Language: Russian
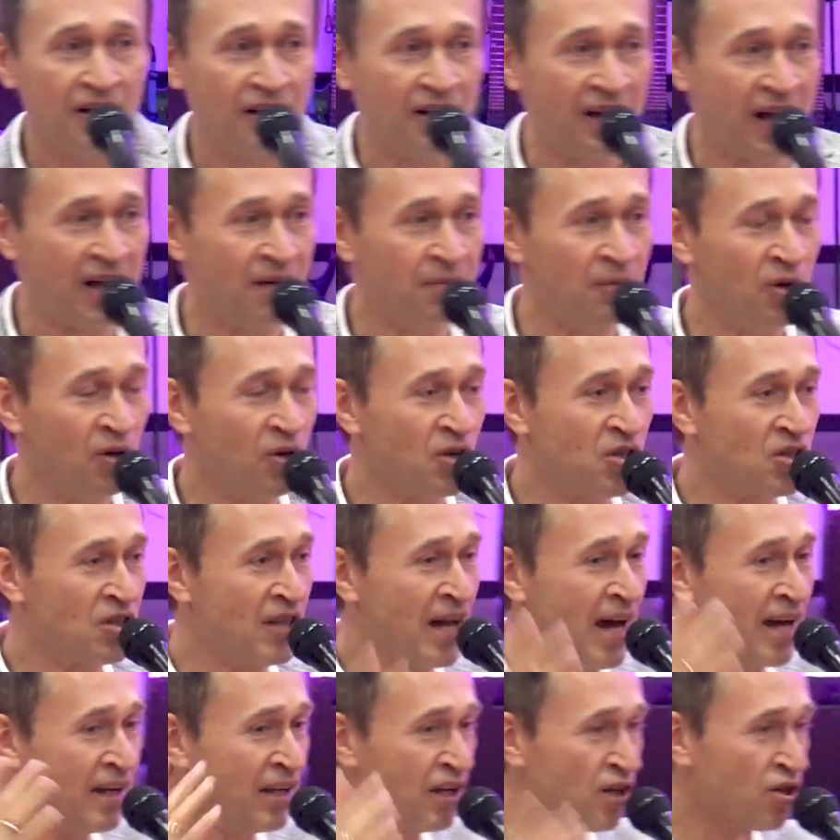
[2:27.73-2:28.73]
Я имею
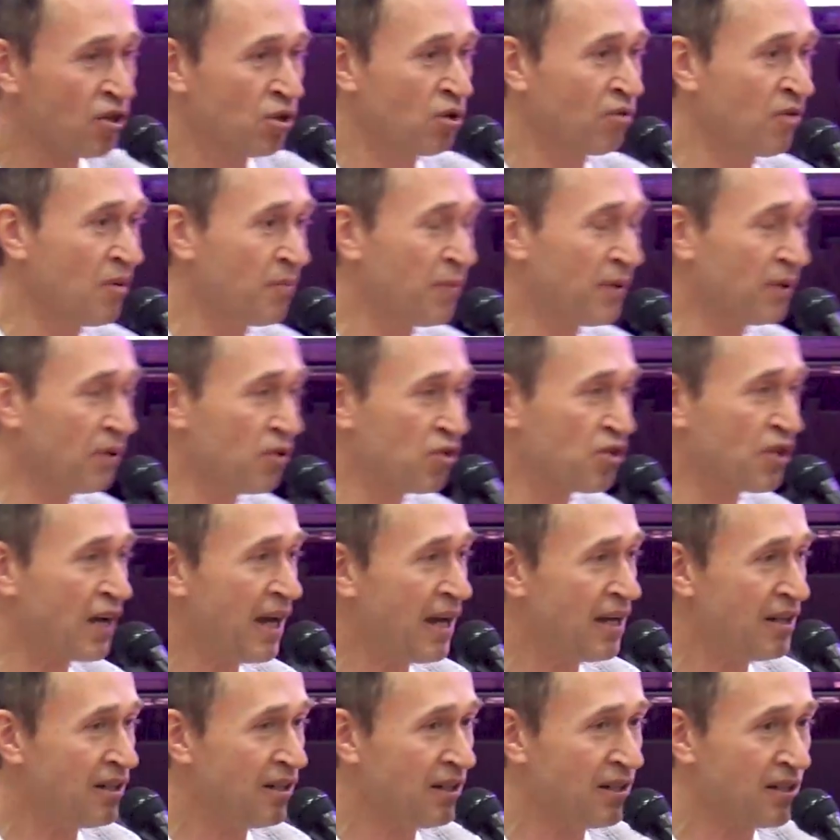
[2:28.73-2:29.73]
знание, что вы
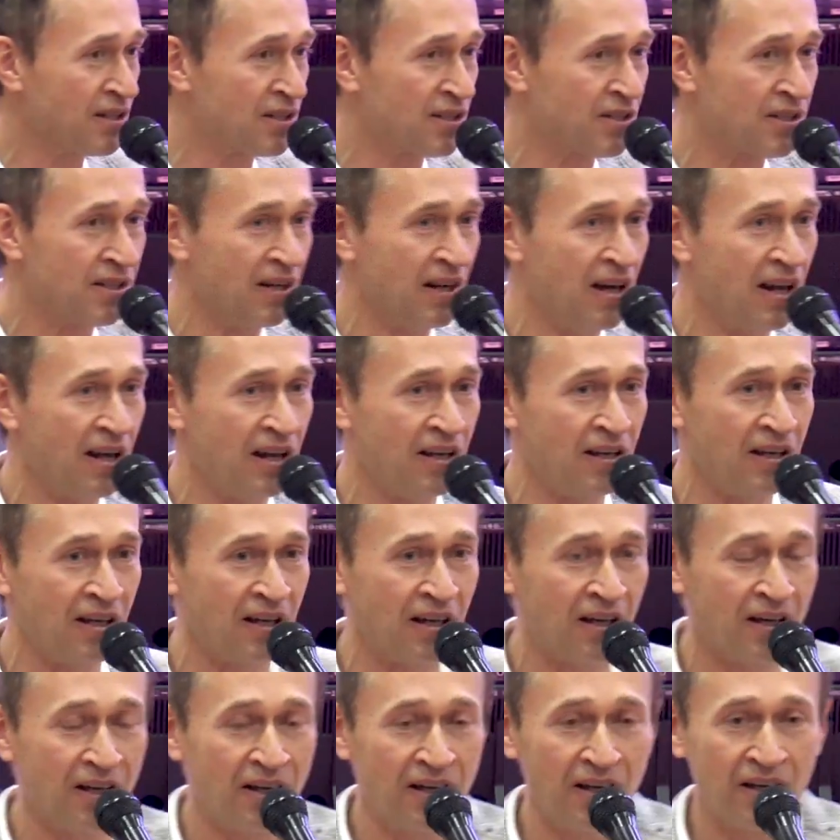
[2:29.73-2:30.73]
получаете
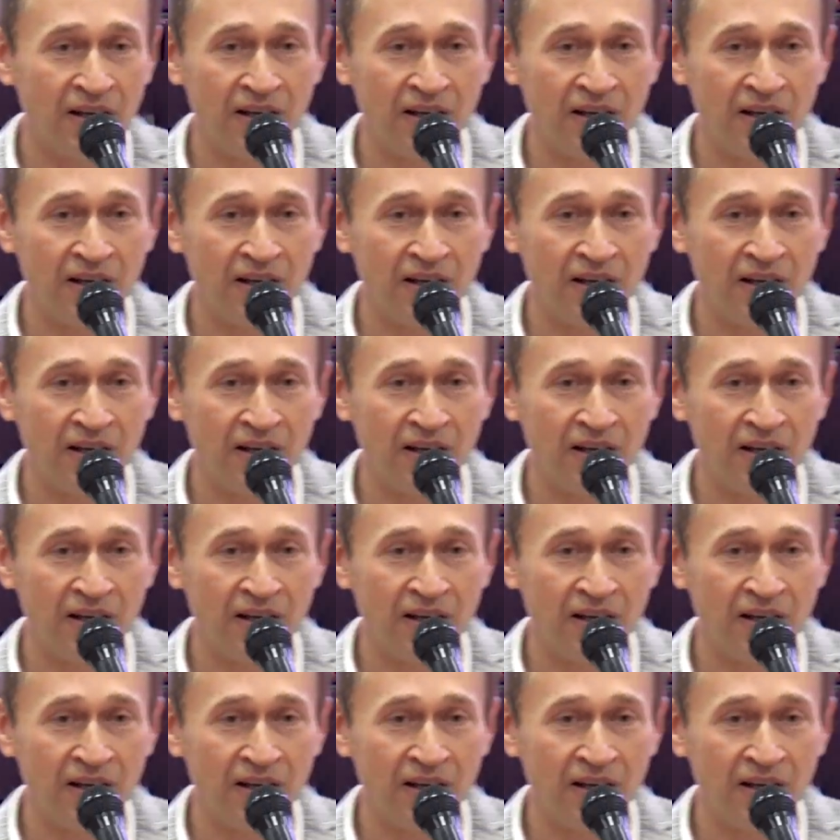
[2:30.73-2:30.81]
исцеление.